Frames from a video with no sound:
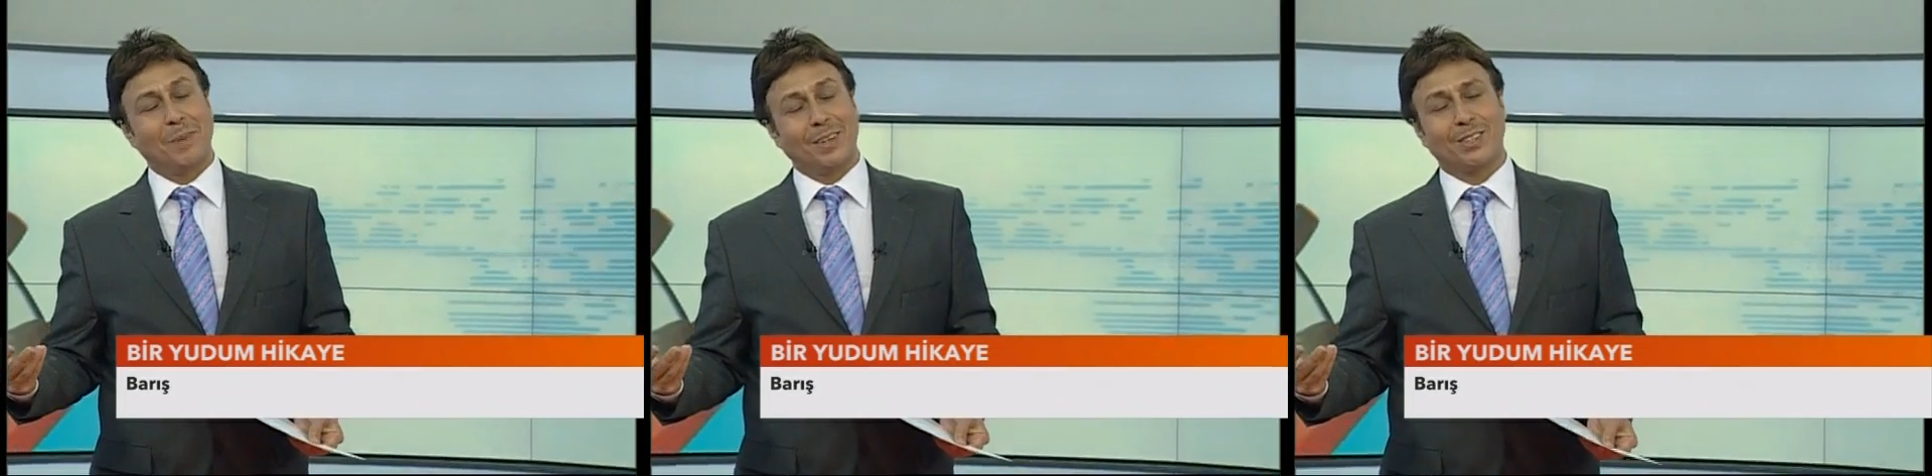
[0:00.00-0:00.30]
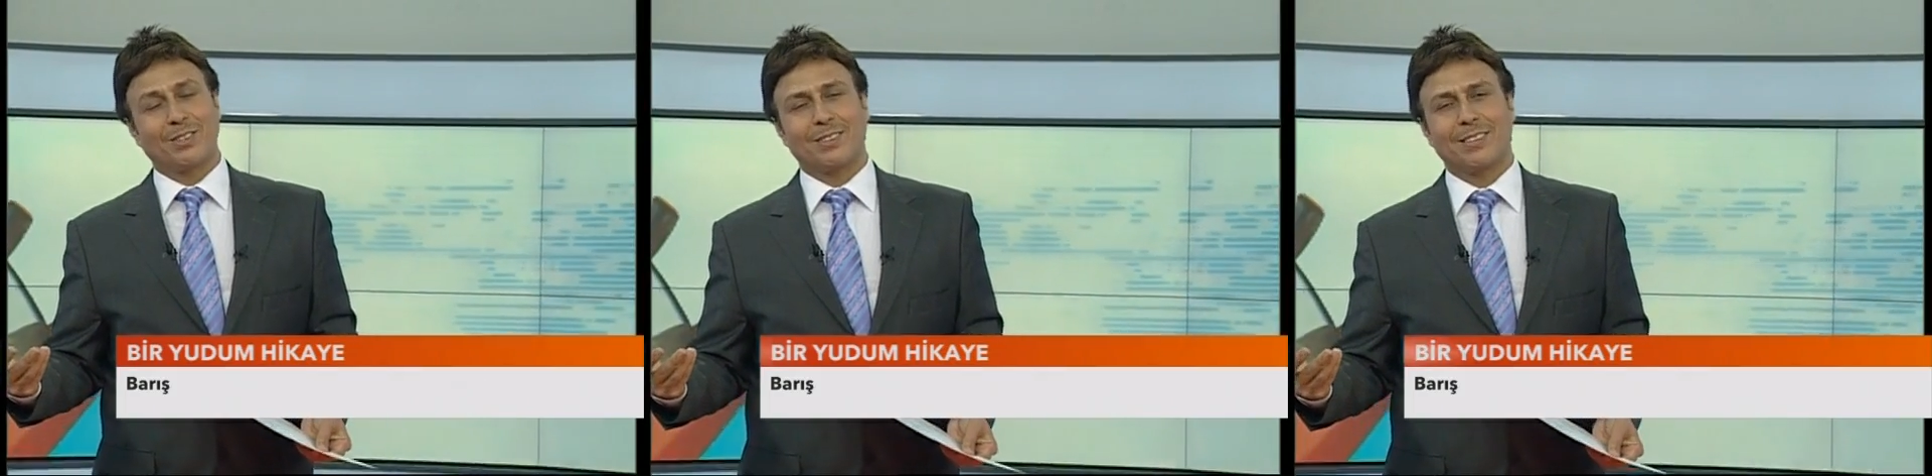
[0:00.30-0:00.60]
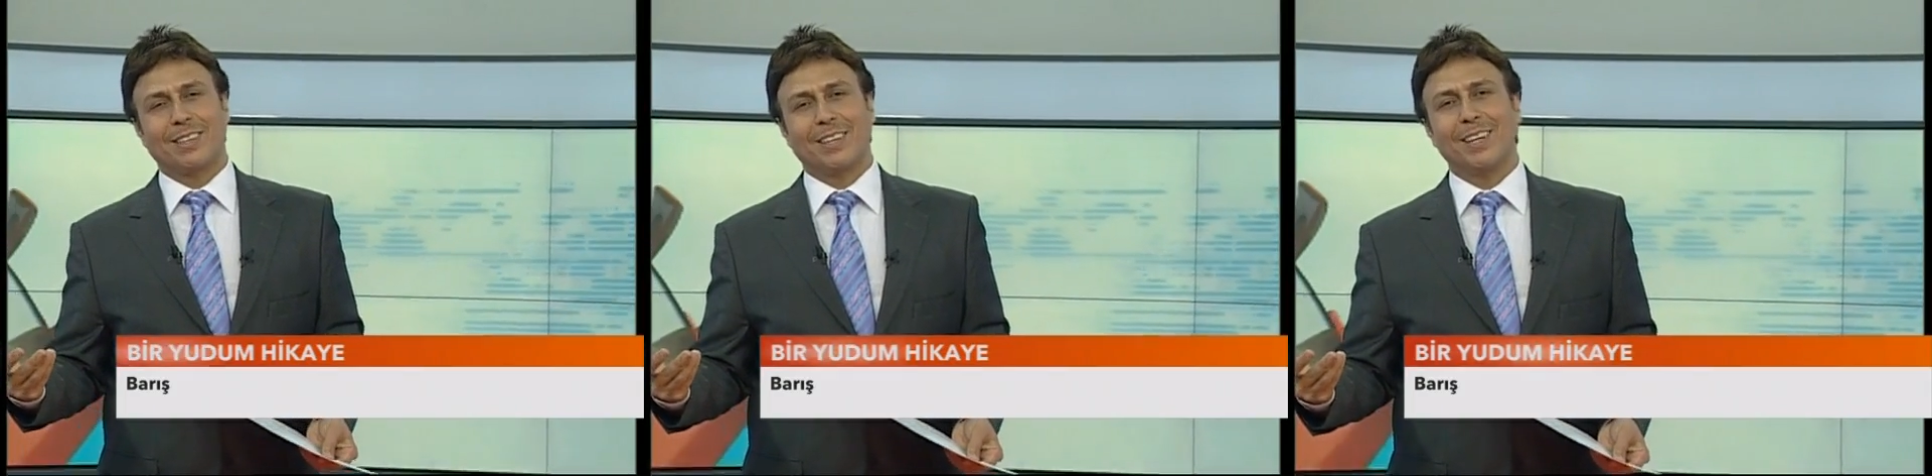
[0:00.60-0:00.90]
Barış
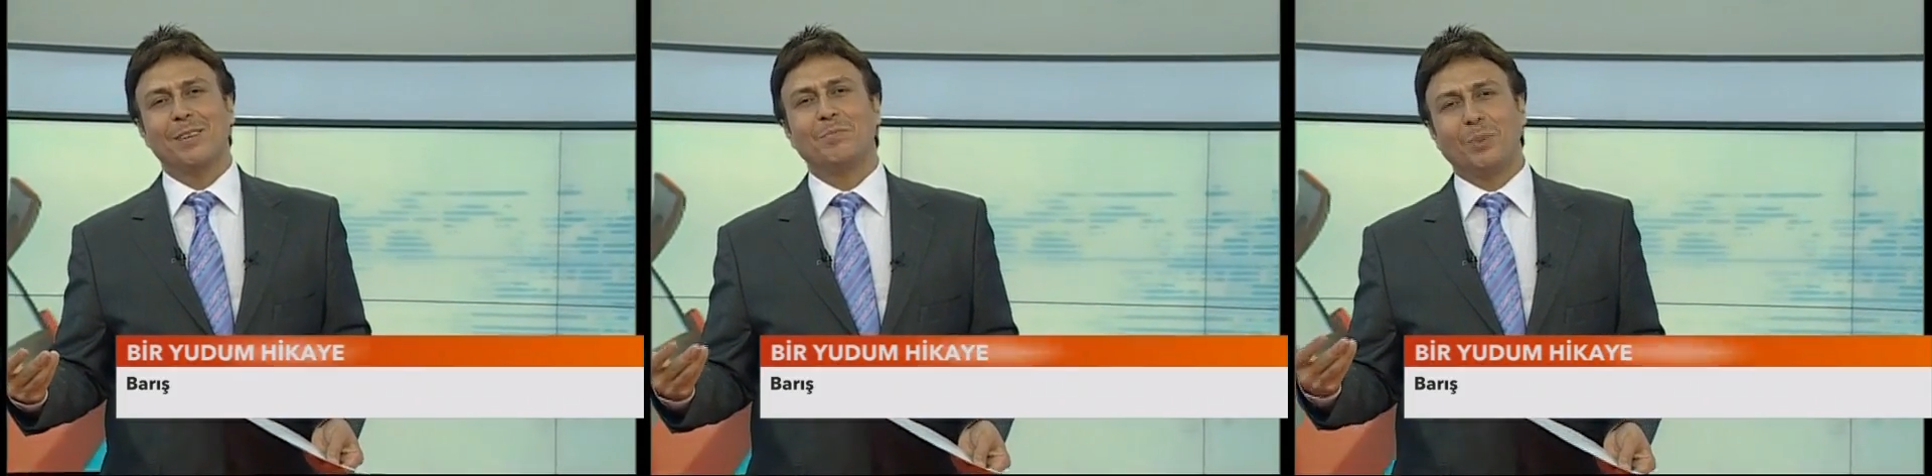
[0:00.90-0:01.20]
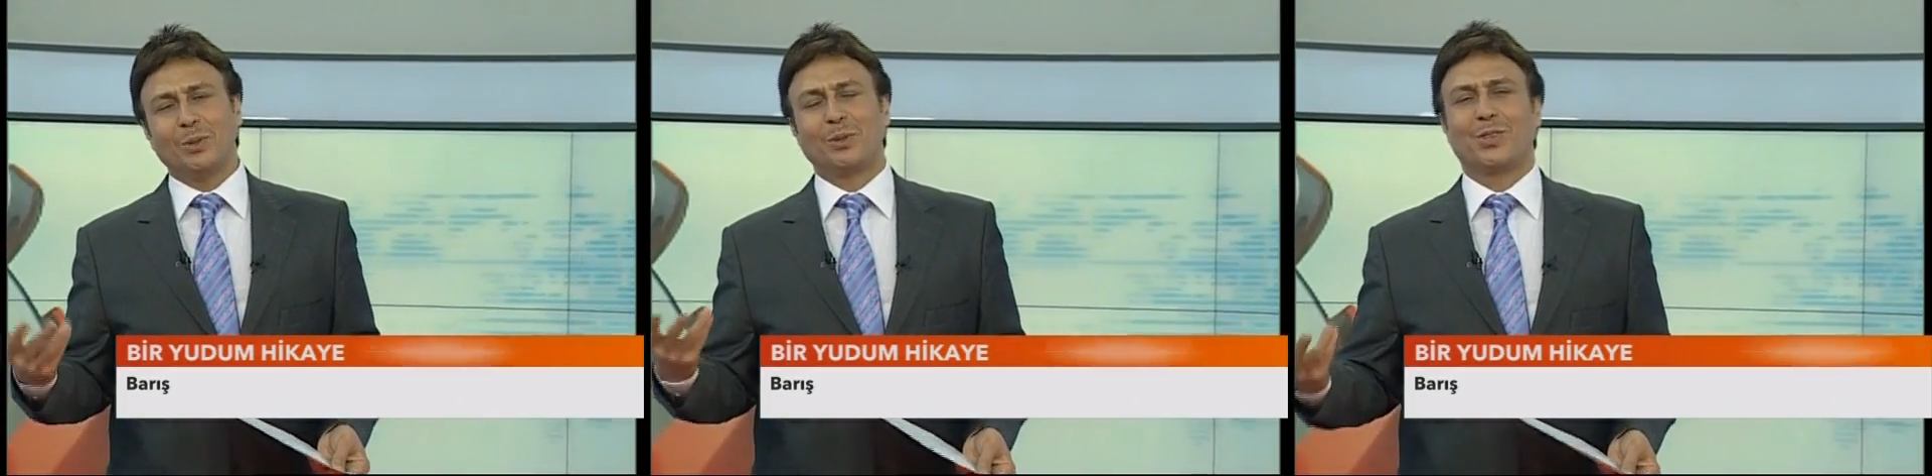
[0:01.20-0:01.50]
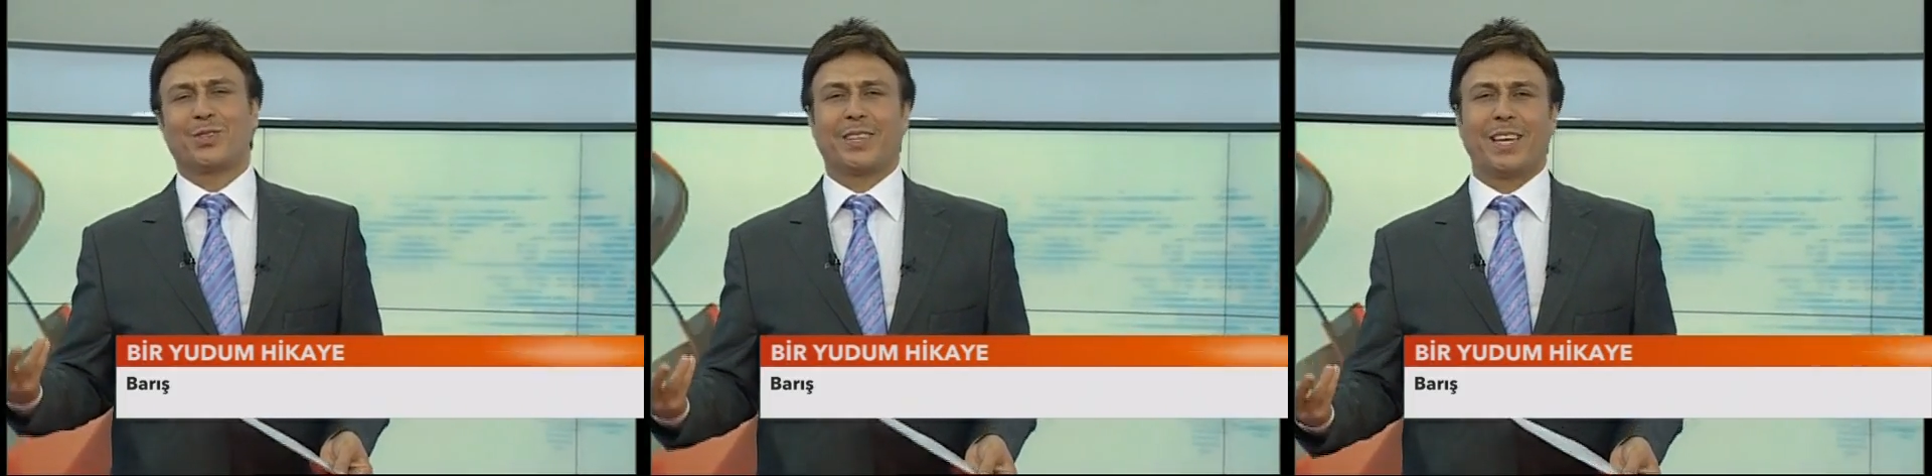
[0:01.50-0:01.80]
budur
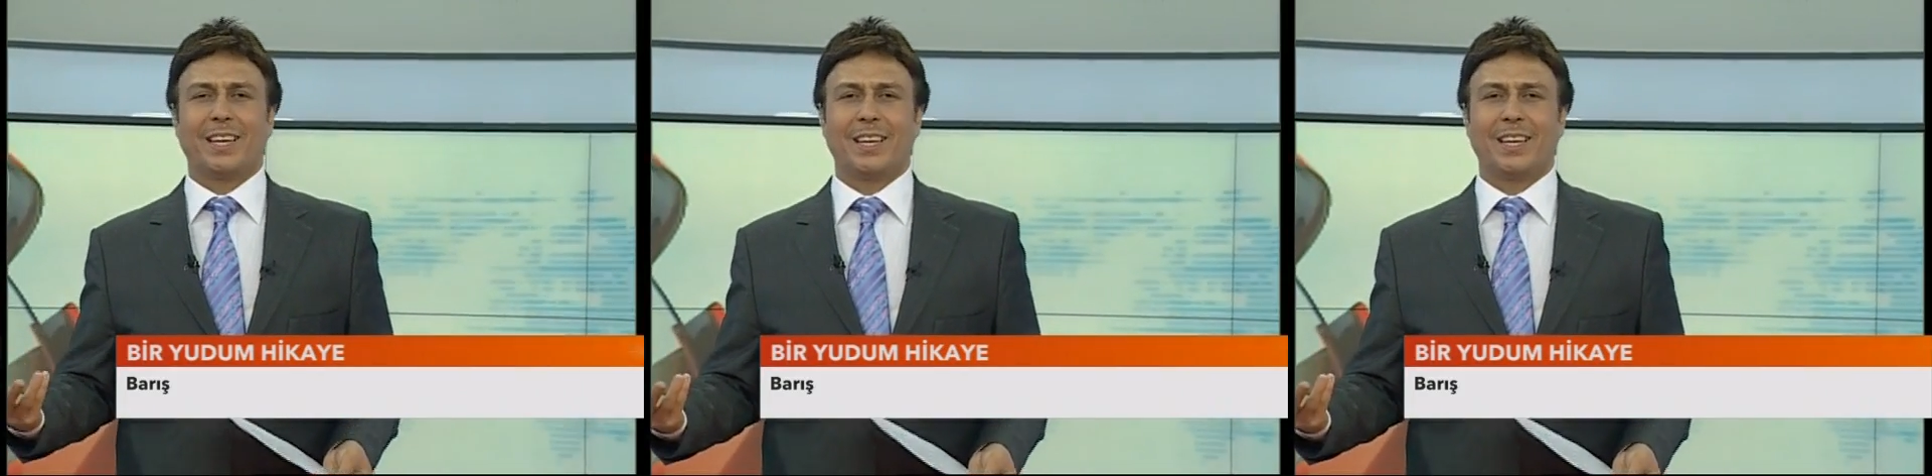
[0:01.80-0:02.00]
işte.